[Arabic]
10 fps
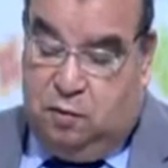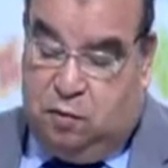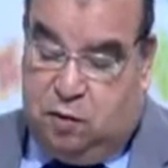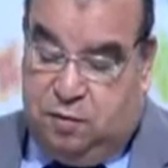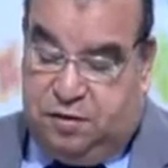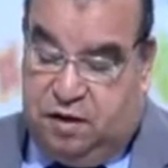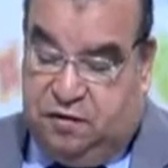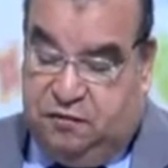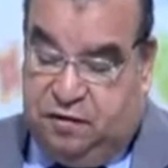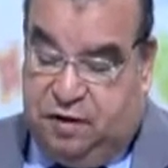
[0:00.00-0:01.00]

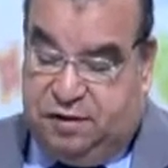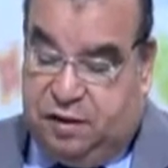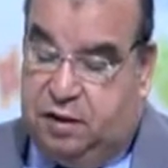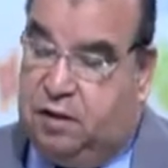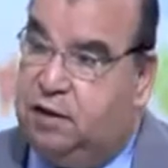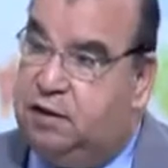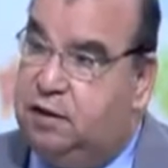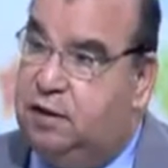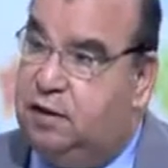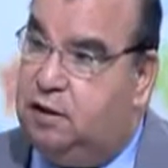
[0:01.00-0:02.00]
وبصرف النظر أن
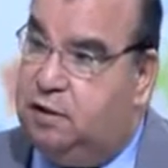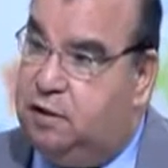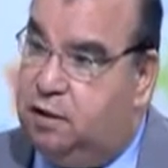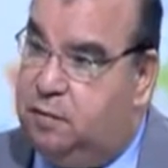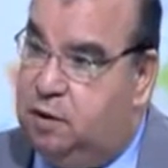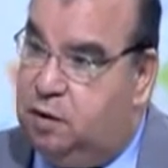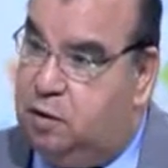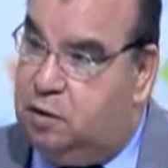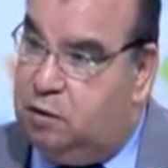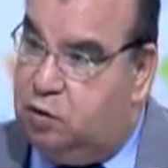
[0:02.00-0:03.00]
عددها
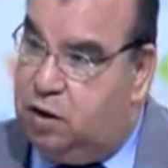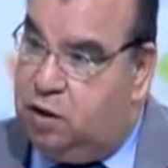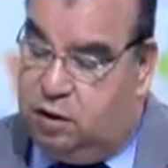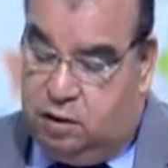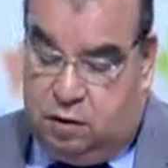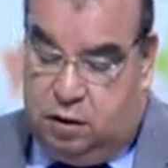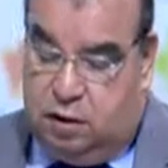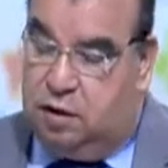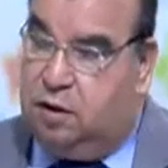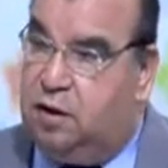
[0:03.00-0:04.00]
كما تؤكد
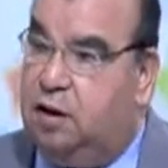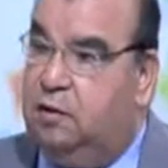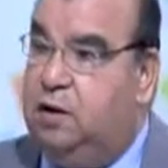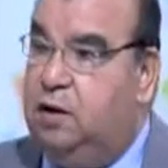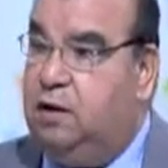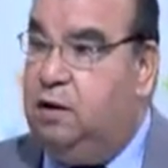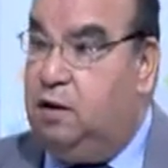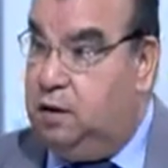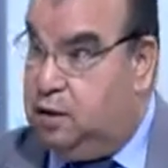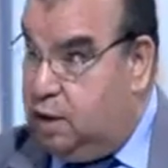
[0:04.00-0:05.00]
التقارير حوالي
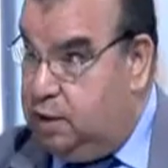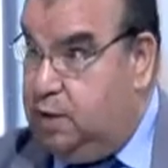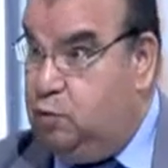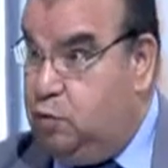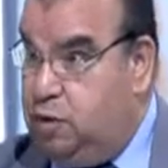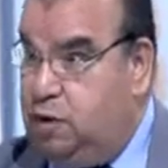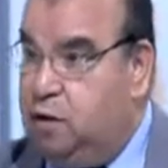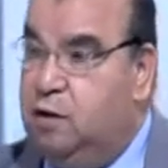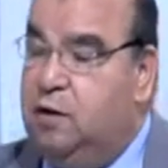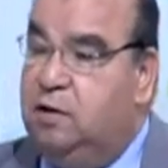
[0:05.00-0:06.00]
اللي تقدموا
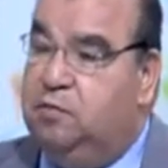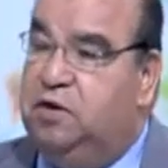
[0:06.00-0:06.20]
بيها آه.